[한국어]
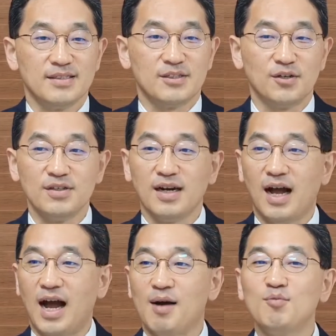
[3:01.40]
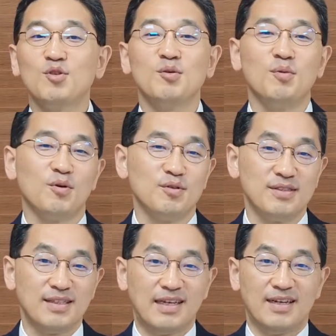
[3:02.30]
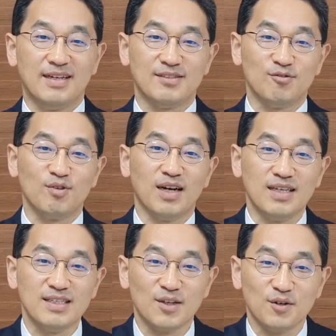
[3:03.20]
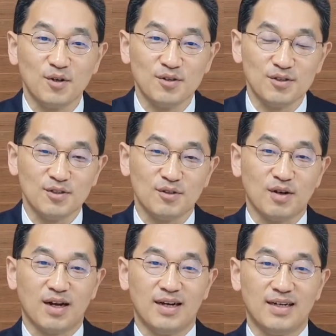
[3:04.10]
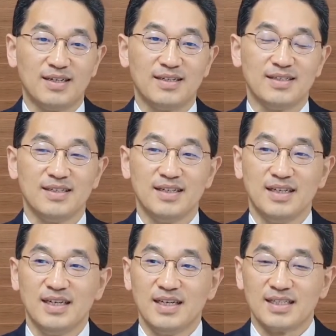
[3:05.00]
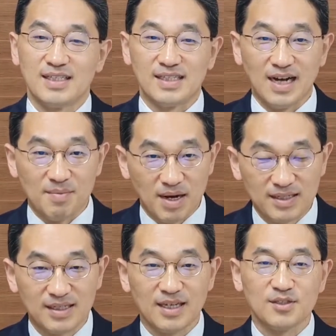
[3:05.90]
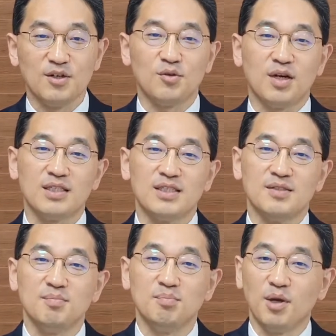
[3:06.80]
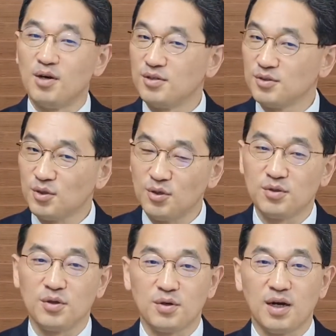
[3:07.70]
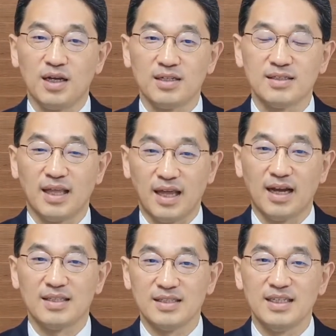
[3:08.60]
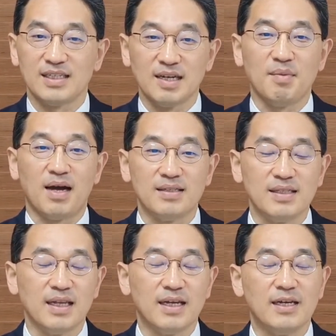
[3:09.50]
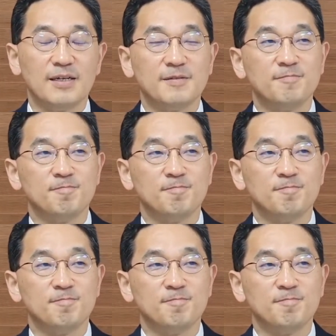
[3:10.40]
저를 아무도 모르는데 누가 이 설교를 들을까? 기가 막히게 설교하시는 명설교가의 그 대가들이 이렇게 많은데